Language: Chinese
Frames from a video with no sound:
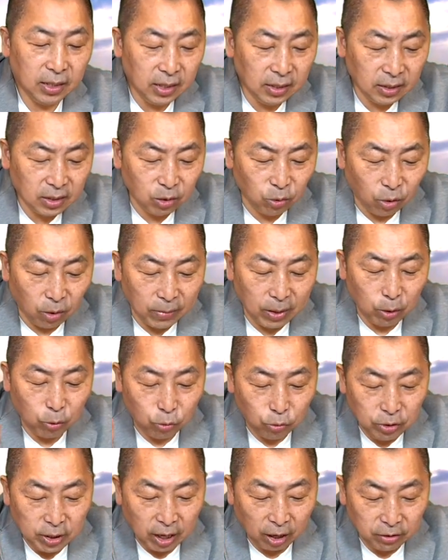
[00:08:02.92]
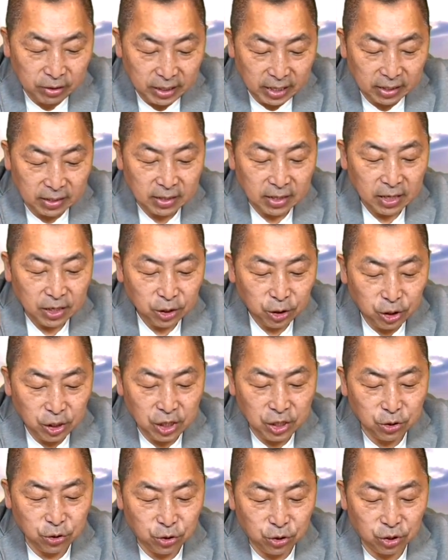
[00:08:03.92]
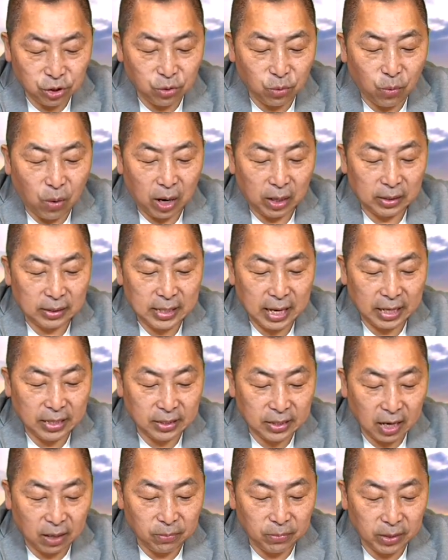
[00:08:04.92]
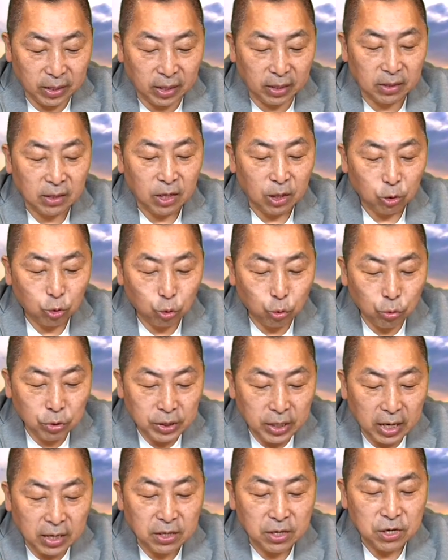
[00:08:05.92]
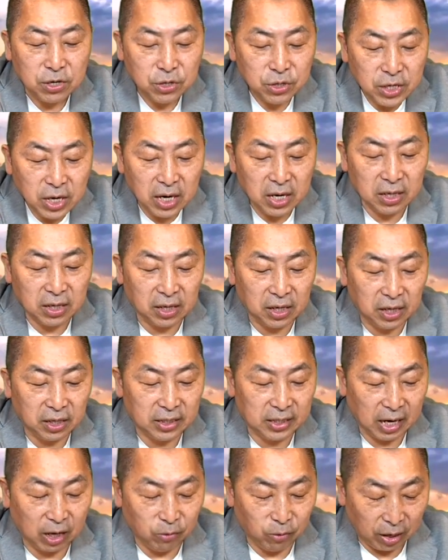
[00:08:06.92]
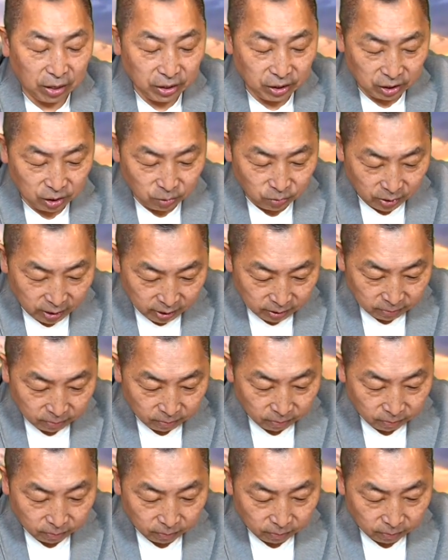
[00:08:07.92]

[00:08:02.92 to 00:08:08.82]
因此，我们无条件禁止网站上面出现任何相关行为。